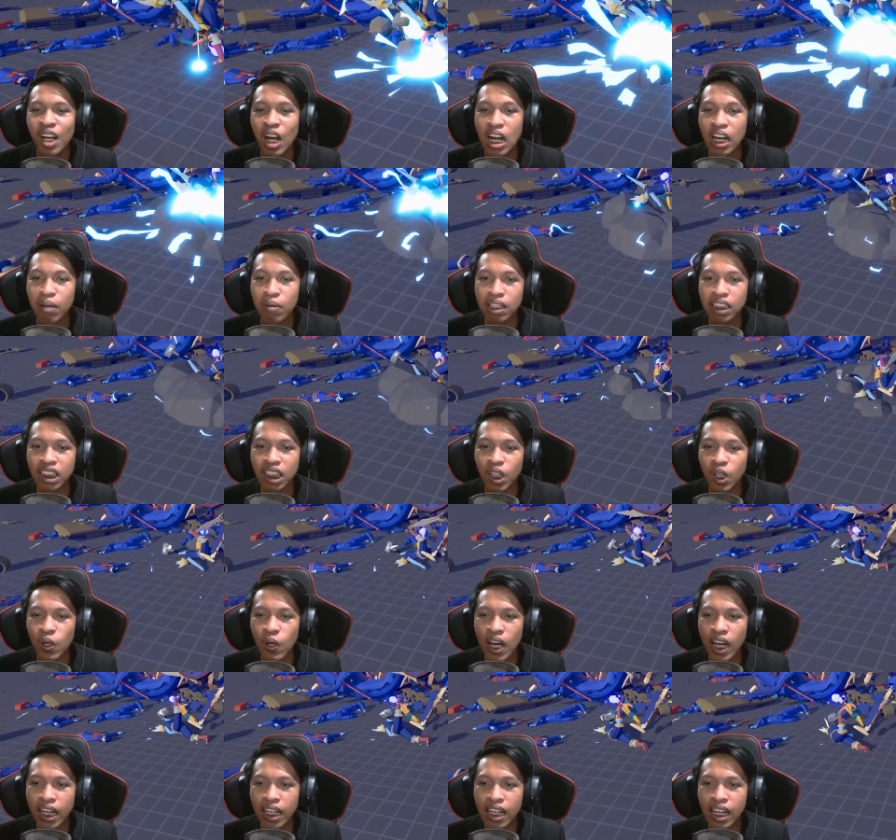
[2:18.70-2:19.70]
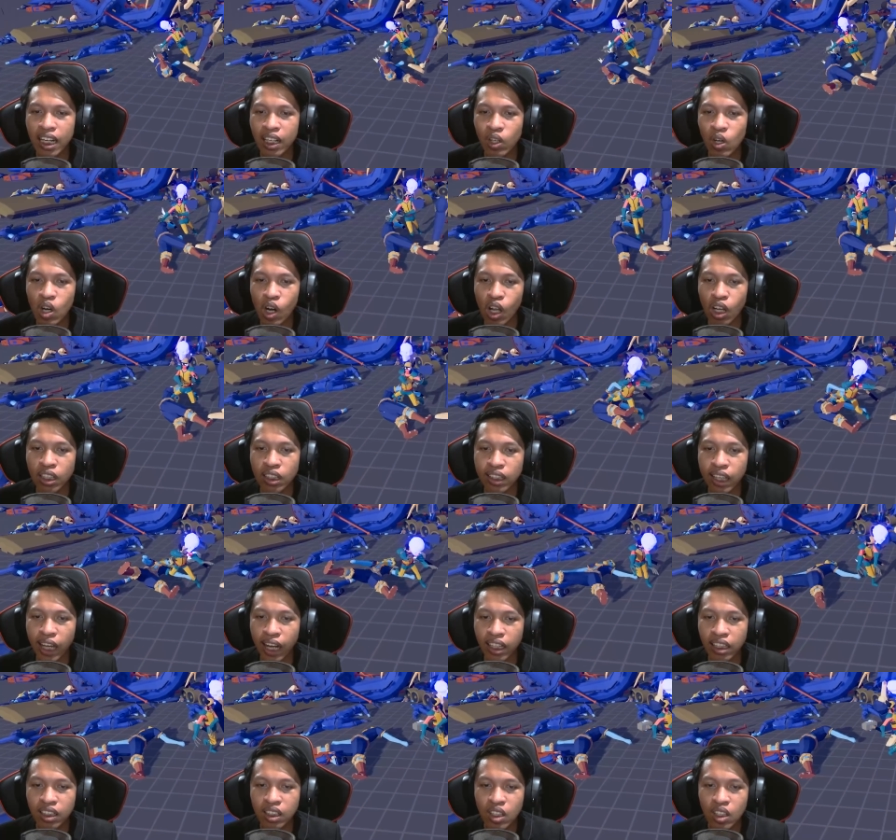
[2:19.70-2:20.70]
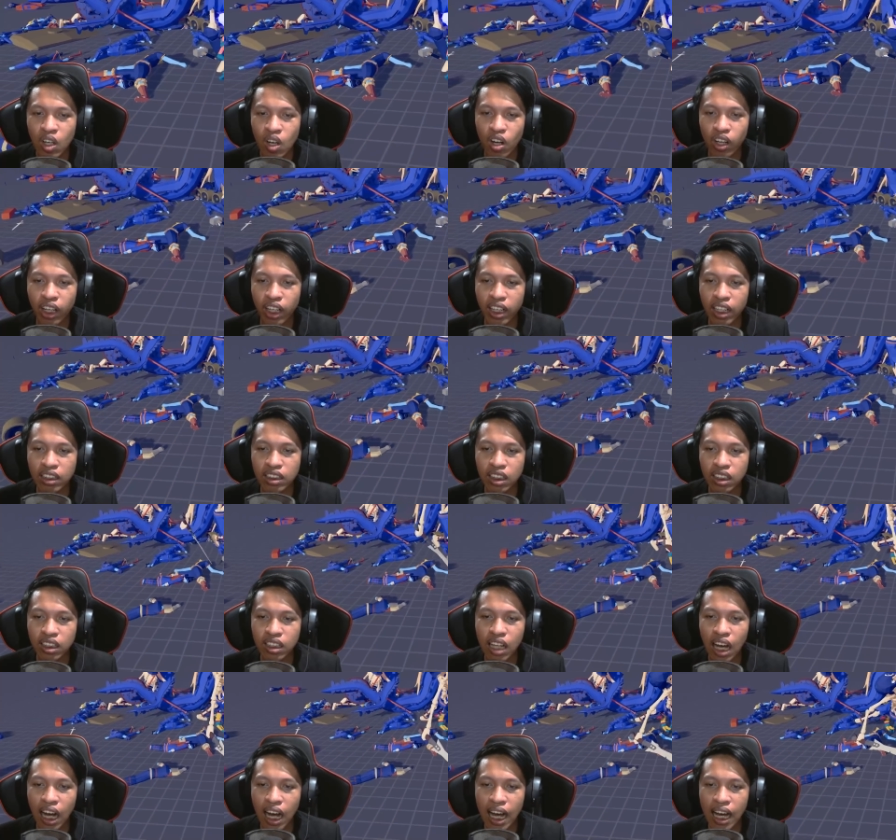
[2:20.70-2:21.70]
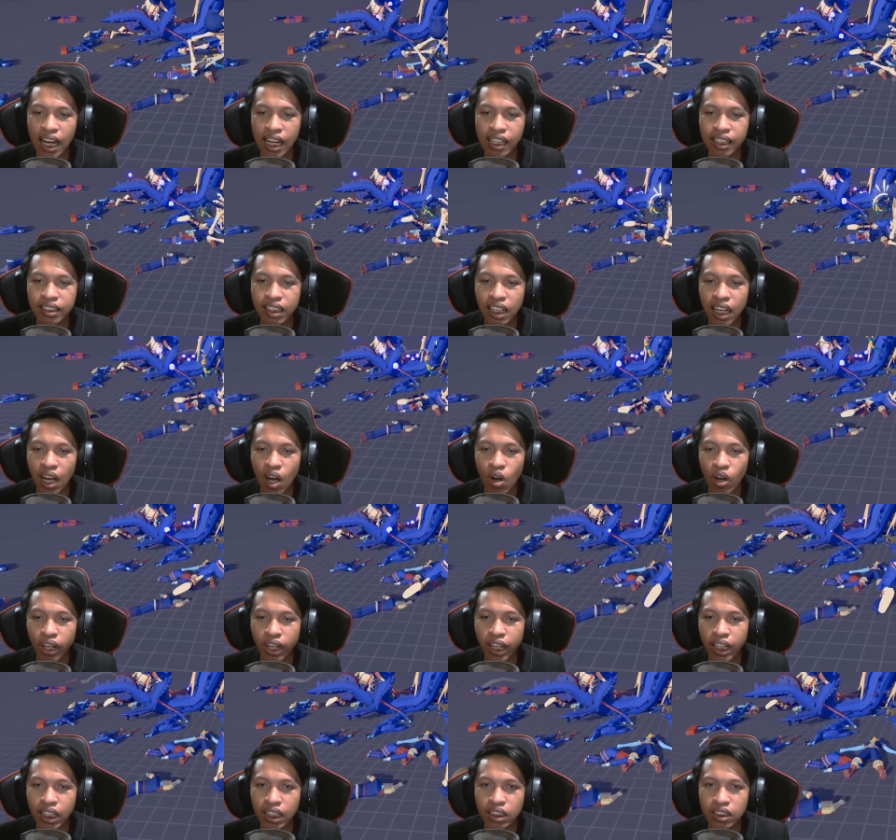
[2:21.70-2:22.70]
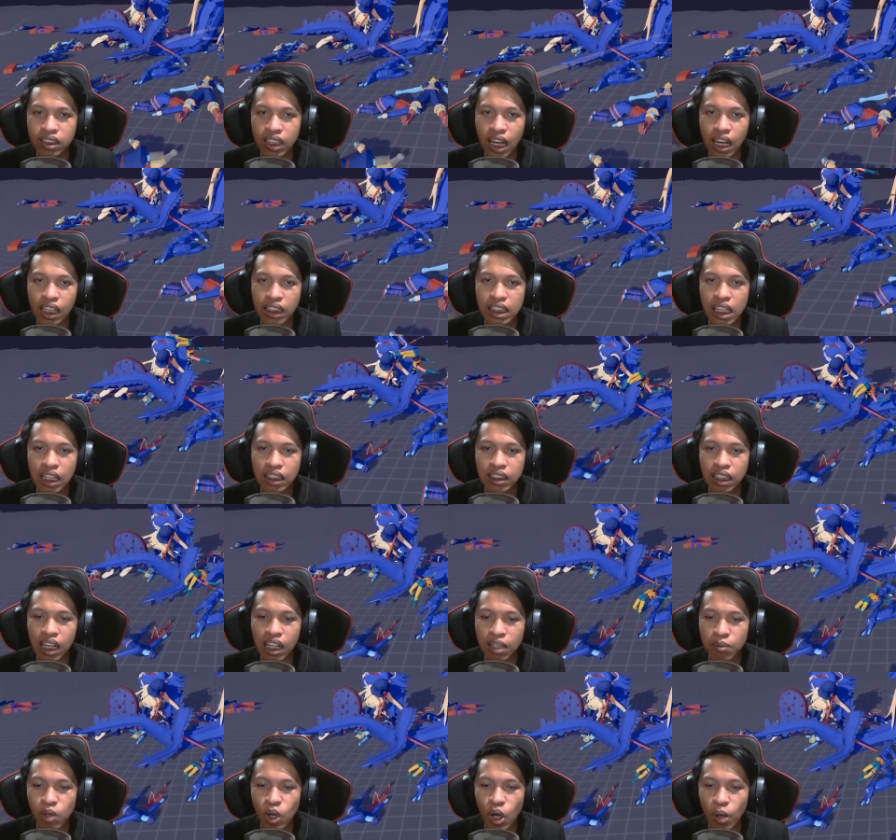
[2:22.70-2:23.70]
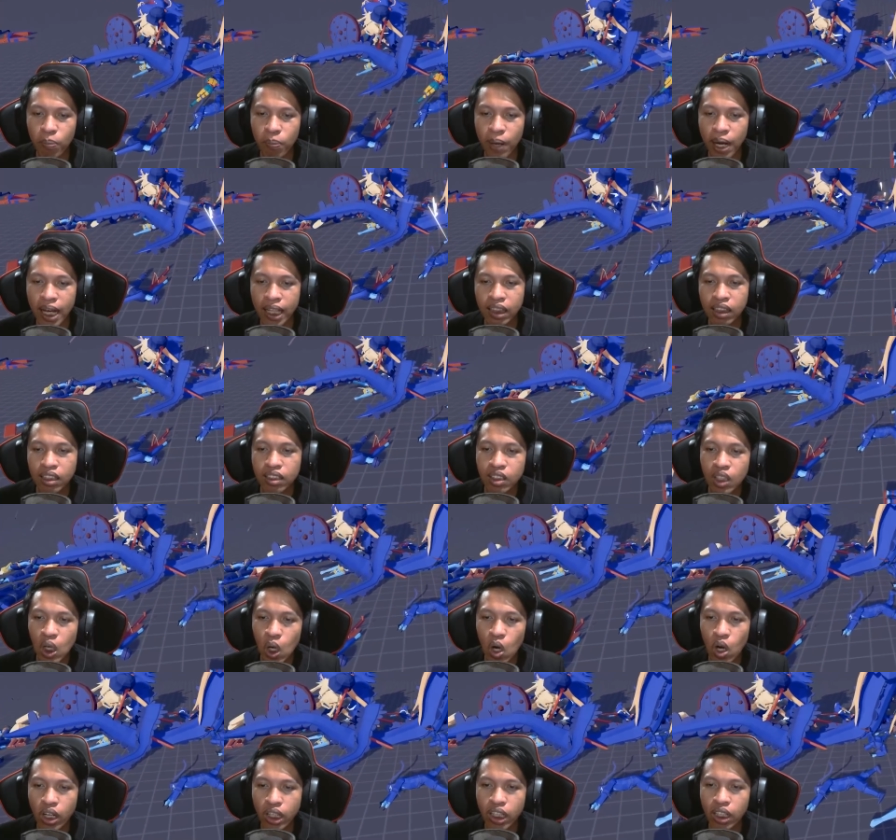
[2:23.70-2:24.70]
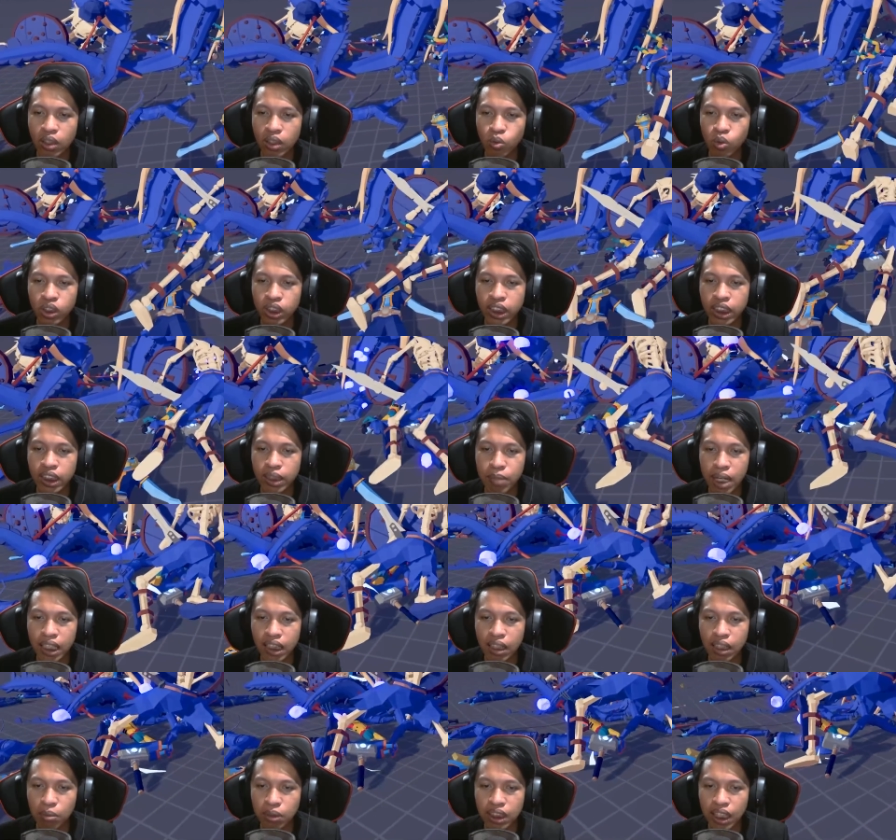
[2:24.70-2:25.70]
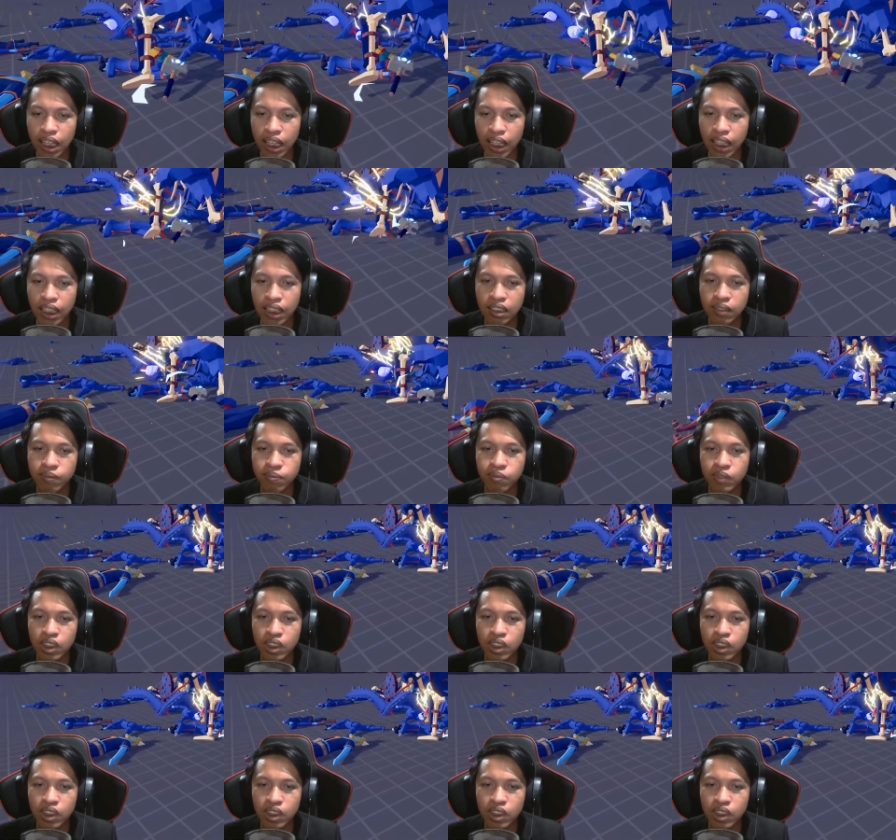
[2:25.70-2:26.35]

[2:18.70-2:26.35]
Oke, berhasil keluar dari kolong tank. Oke, nice ditendang aja. Oke, cakar-cakar-cakar melompat. Oke, Uki mantap sekali.